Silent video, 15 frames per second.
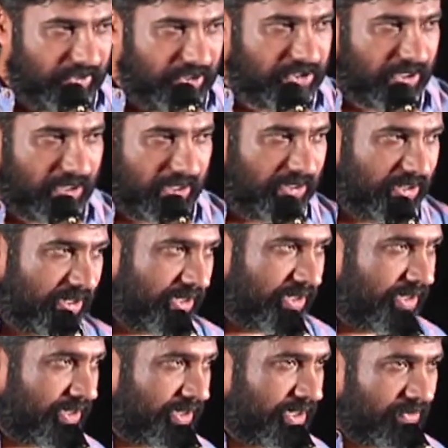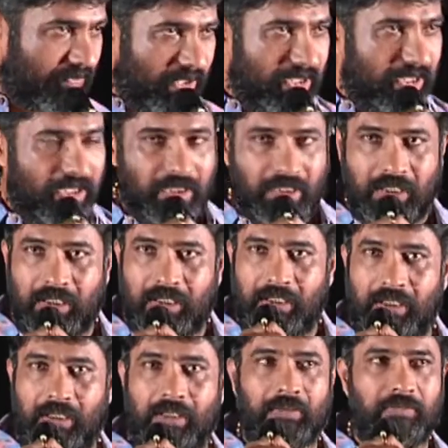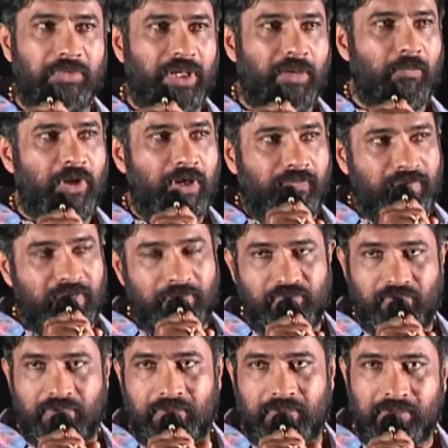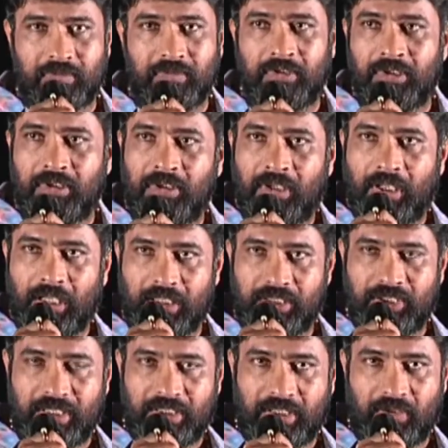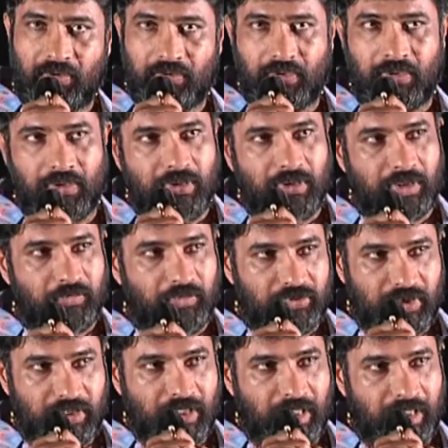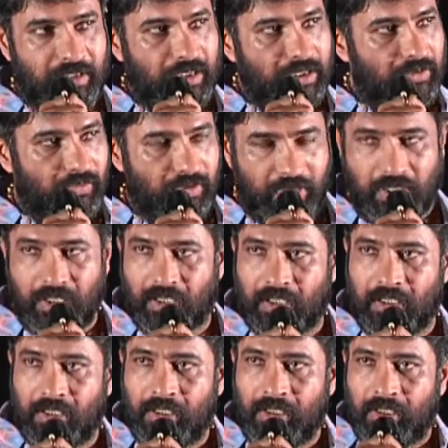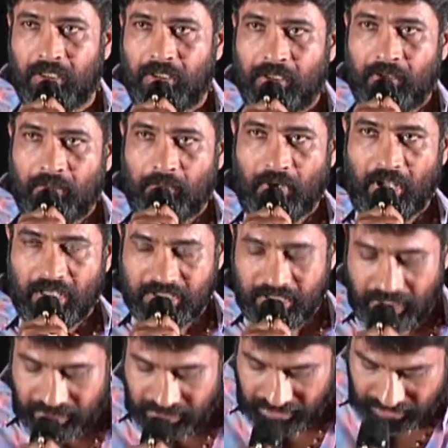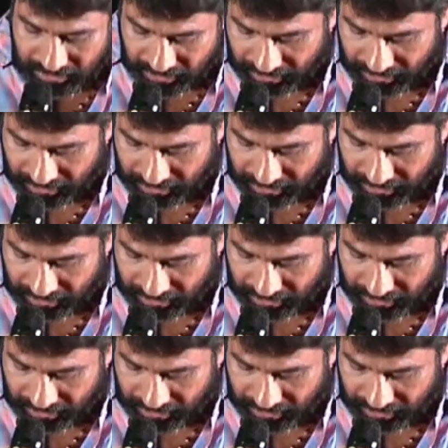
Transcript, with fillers: అనుభవించాడు ఎందుకంటే కీరవాణి గారి దగ్గర అంటే నెంబర్ ఆఫ్ ఫిలిమ్స్ ఆయన చేసిన రోజుల్లో అద్భుతంగా ఆయన దగ్గర ఉన్న భాషకి